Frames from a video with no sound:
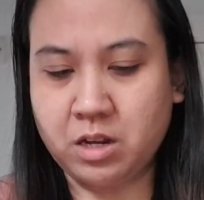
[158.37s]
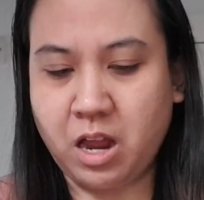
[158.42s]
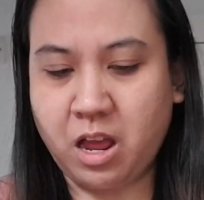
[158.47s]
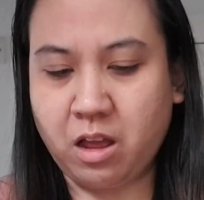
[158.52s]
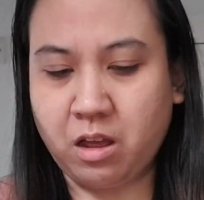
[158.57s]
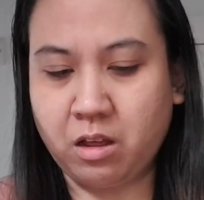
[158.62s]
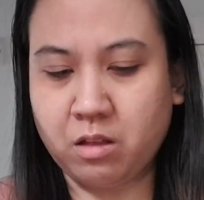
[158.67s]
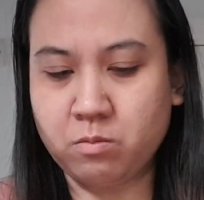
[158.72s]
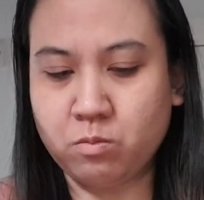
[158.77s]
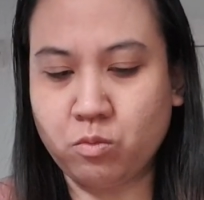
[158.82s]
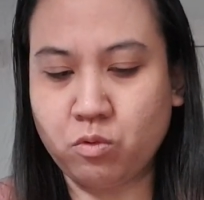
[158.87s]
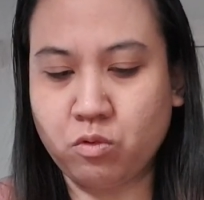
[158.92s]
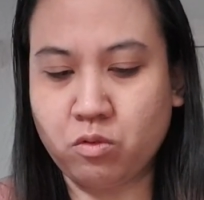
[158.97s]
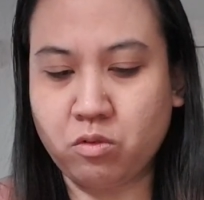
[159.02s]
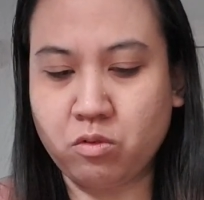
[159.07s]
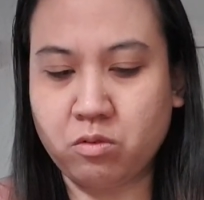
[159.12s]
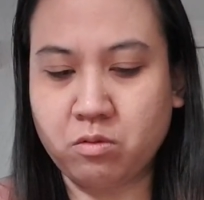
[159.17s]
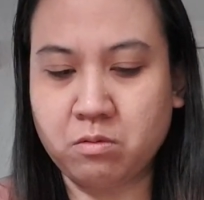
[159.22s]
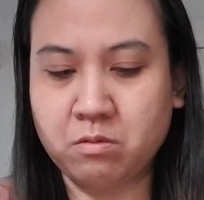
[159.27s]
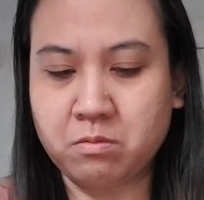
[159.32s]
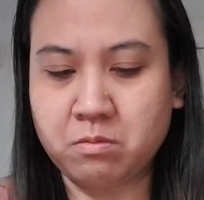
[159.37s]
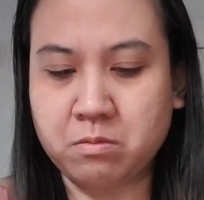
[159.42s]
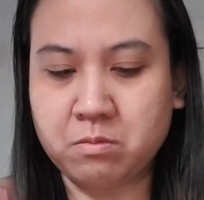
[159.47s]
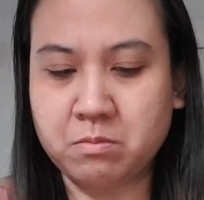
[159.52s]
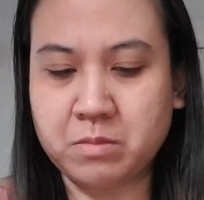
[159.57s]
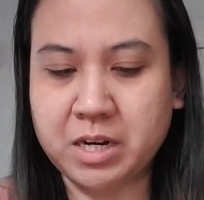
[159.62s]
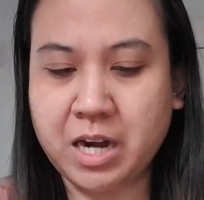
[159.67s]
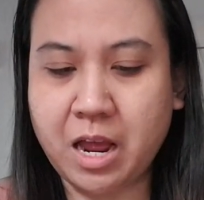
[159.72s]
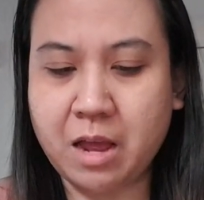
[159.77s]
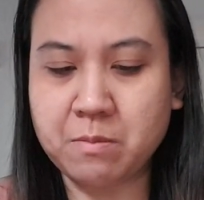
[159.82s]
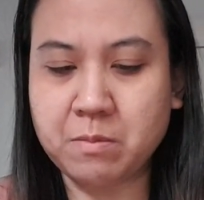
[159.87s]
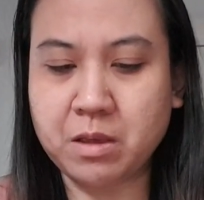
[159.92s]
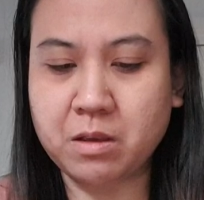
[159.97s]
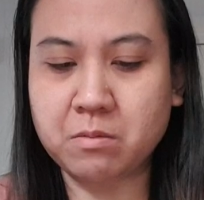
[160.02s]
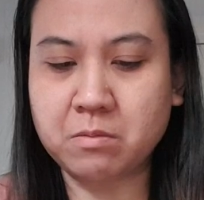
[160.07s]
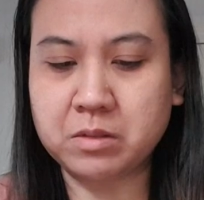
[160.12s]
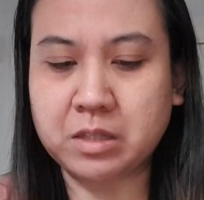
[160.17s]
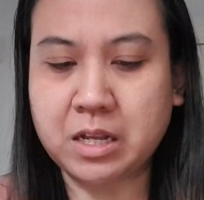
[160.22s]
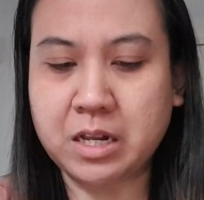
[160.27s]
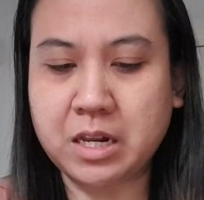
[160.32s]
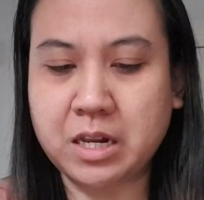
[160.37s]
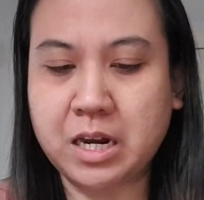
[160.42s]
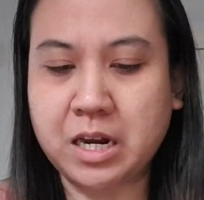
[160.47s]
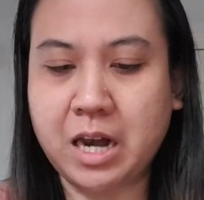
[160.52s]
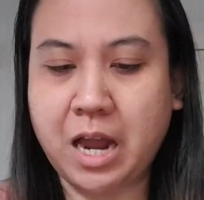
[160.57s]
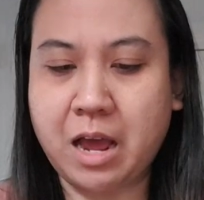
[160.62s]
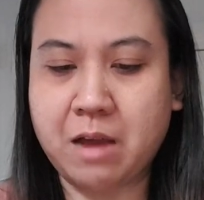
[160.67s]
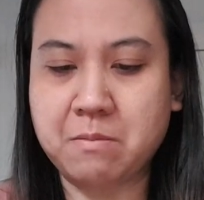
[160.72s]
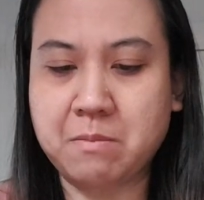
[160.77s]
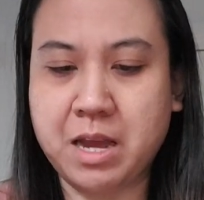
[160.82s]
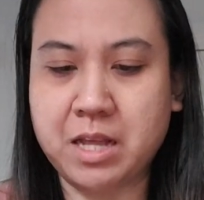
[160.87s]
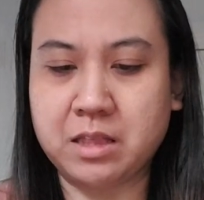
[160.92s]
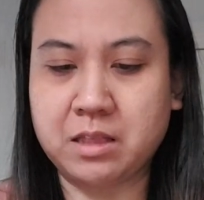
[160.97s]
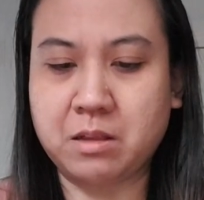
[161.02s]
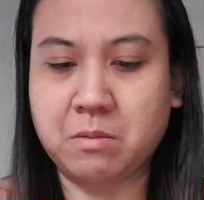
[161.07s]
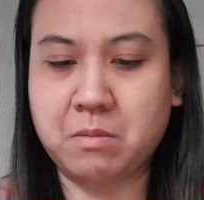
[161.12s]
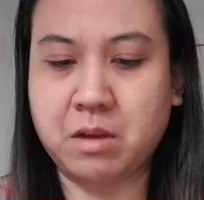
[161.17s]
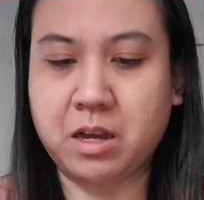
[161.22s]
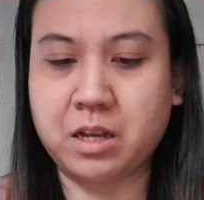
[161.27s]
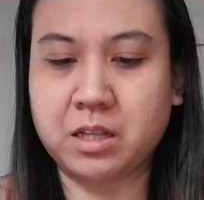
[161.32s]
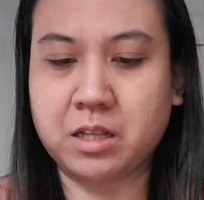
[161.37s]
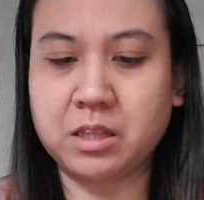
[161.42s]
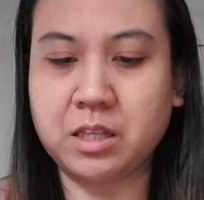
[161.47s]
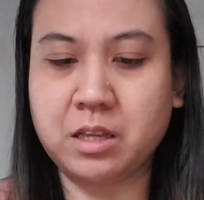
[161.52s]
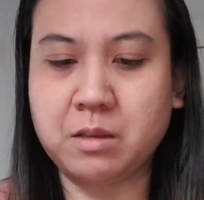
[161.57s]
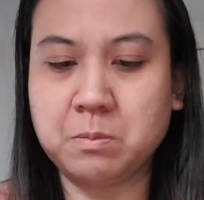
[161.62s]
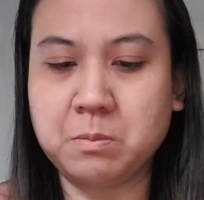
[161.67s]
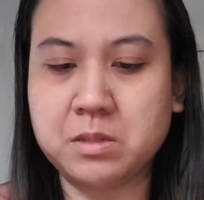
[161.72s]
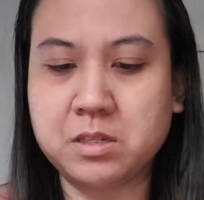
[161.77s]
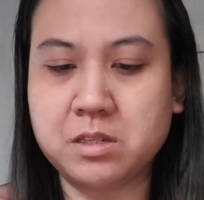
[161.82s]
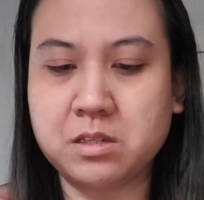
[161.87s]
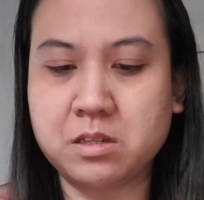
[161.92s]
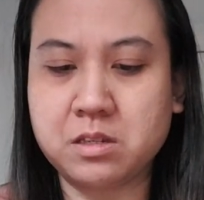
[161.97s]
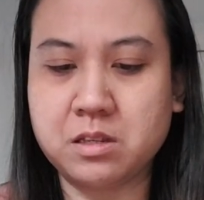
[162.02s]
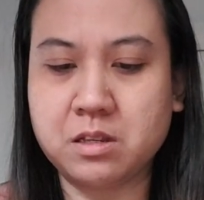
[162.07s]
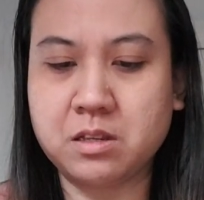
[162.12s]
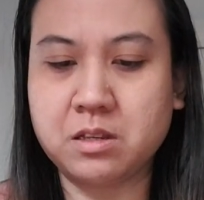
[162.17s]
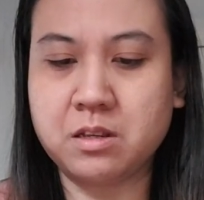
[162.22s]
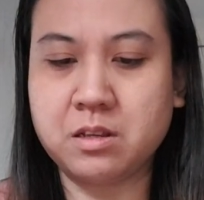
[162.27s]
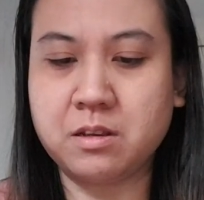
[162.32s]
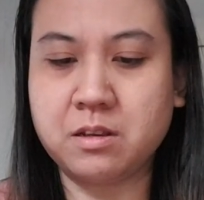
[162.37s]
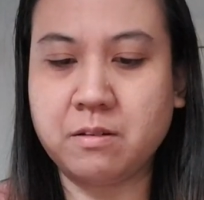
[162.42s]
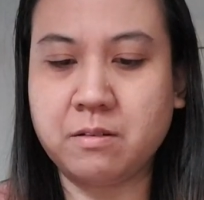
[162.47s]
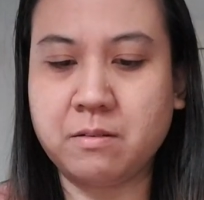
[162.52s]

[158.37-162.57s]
Kailangan mong maraming nalalaman ng mga tips